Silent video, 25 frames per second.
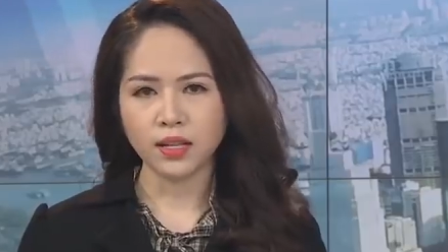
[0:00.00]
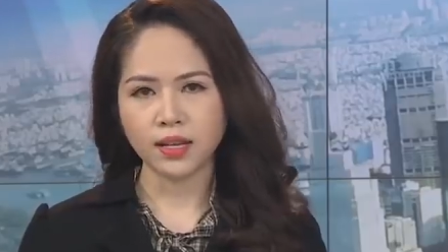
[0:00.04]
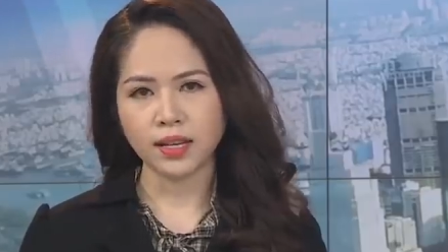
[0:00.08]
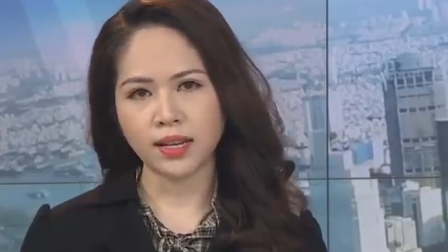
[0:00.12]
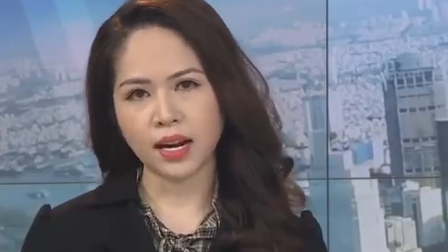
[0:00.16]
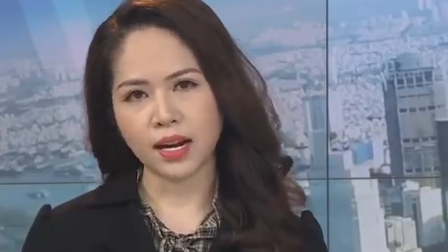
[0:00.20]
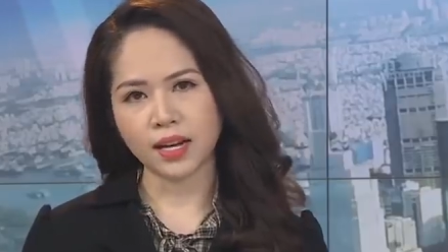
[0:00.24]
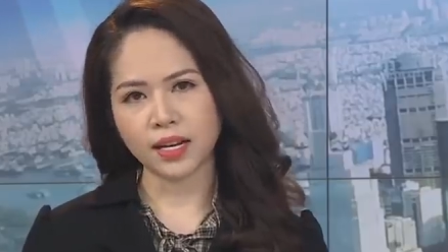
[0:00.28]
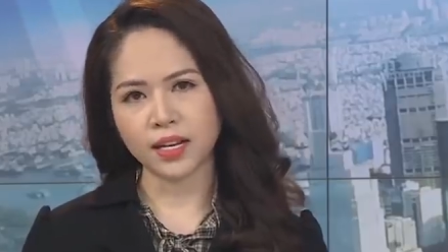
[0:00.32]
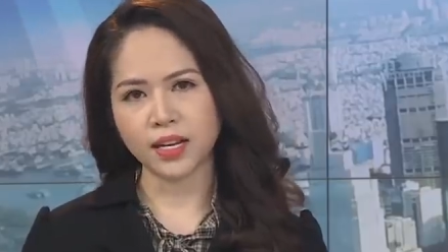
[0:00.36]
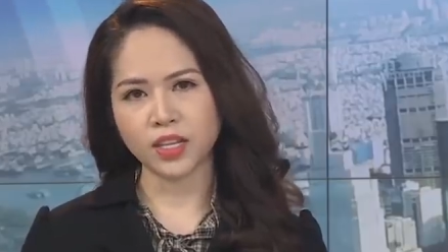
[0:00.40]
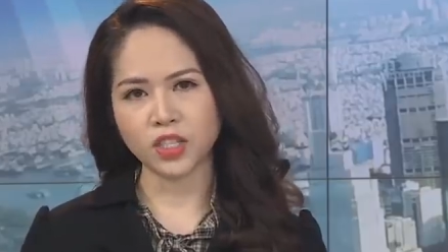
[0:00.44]

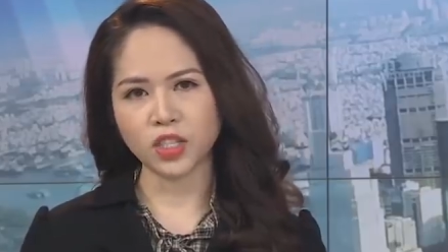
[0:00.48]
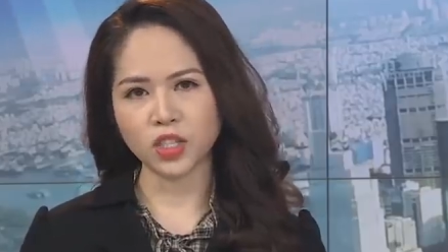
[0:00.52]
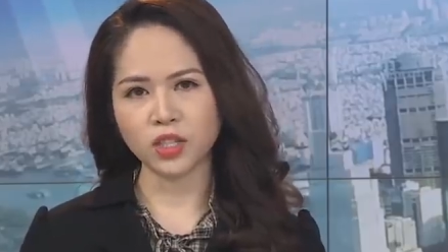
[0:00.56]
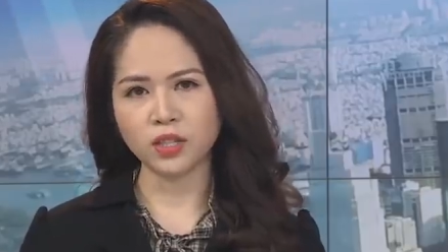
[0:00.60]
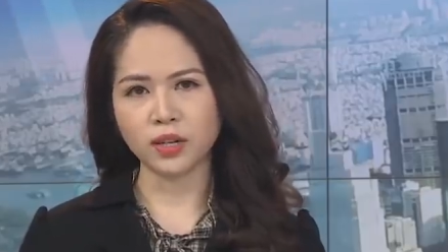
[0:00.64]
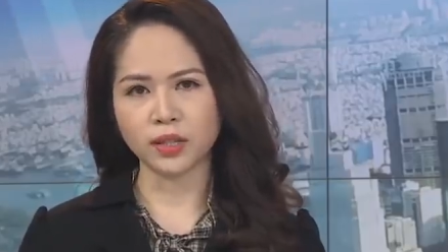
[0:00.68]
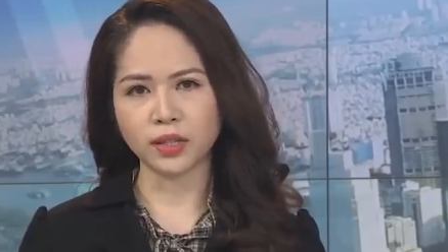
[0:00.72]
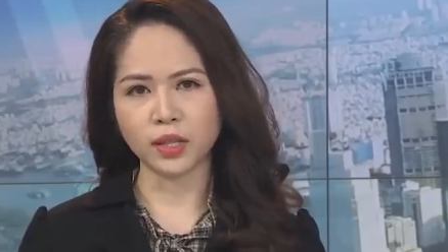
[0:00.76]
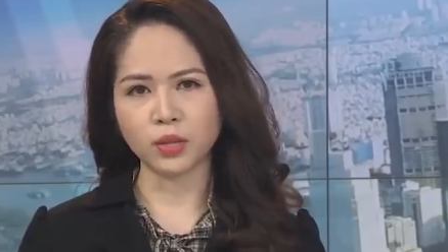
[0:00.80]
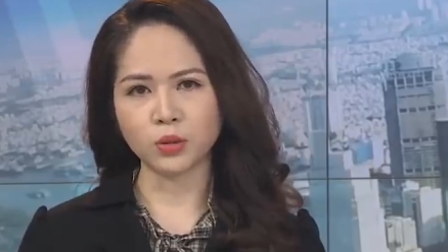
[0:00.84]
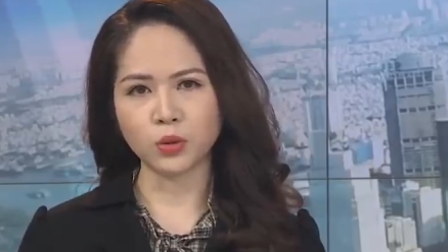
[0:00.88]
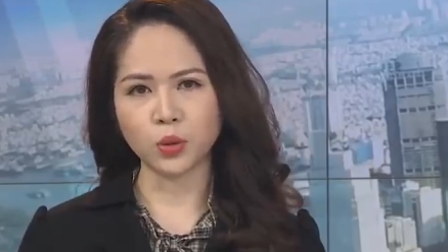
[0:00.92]
thì đã khiến cho
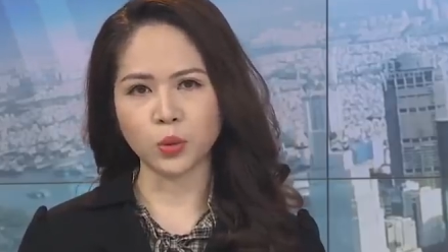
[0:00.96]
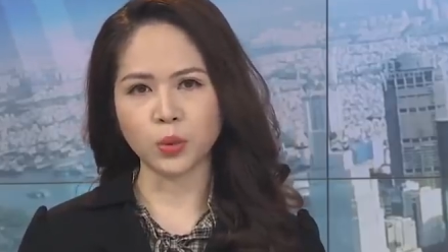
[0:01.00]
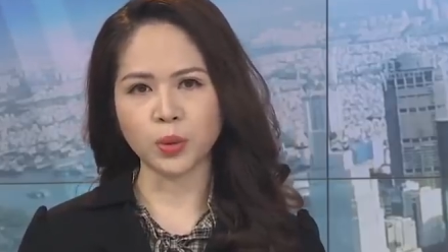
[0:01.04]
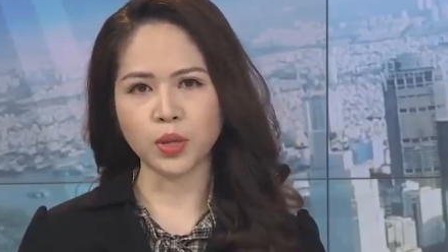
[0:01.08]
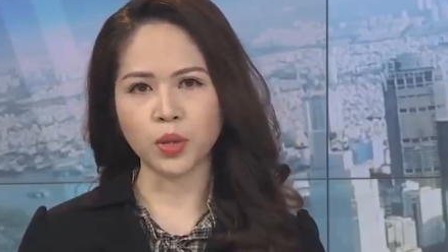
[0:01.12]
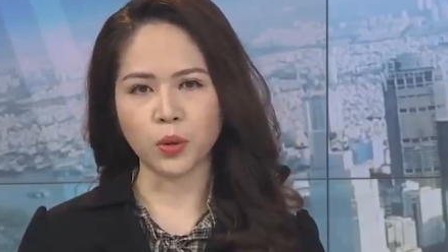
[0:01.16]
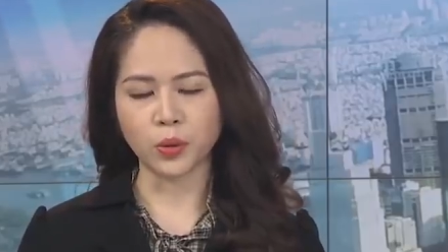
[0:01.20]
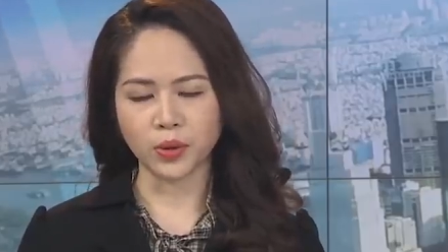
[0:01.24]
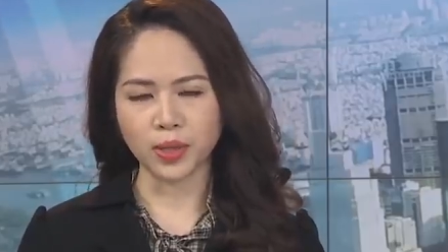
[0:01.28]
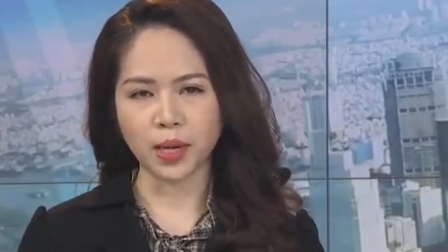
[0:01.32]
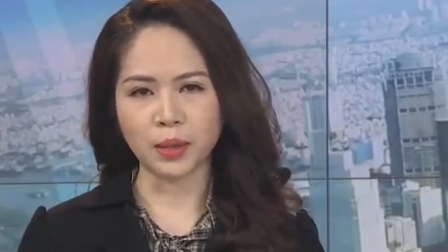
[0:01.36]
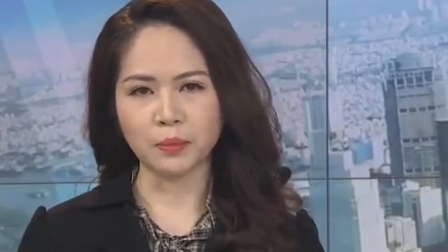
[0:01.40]
người tiêu dùng
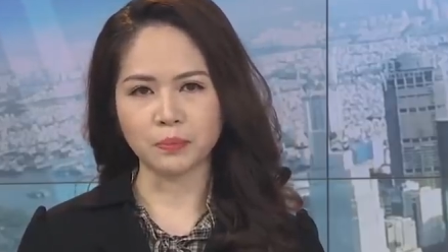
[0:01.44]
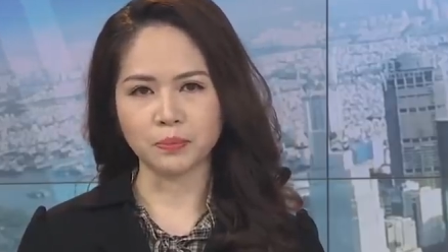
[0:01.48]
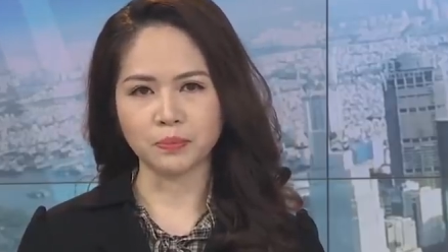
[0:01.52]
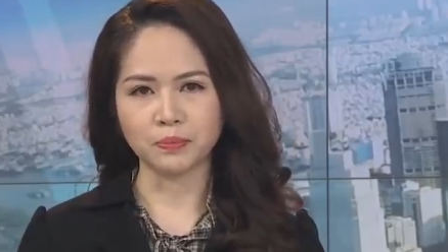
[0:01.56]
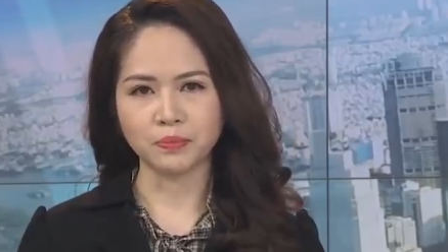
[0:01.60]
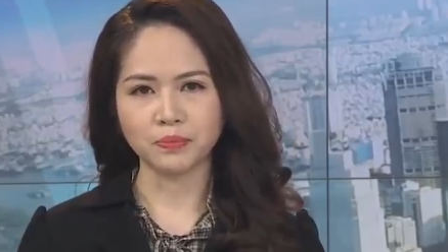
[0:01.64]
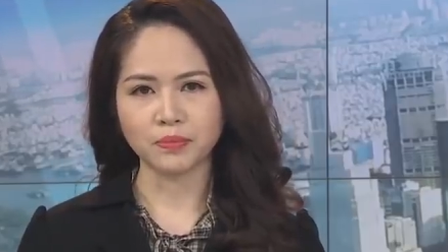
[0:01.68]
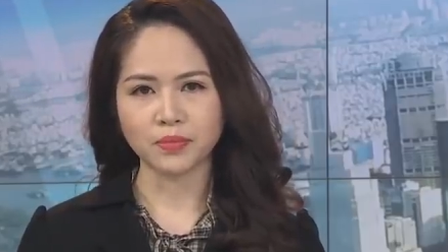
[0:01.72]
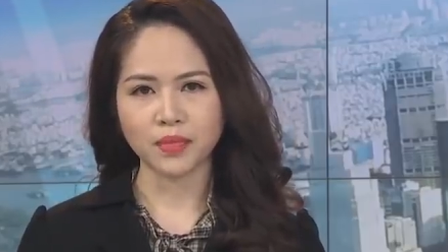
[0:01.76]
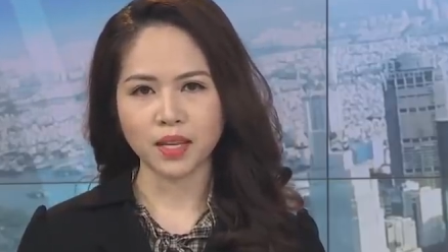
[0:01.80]
hiểu nhầm.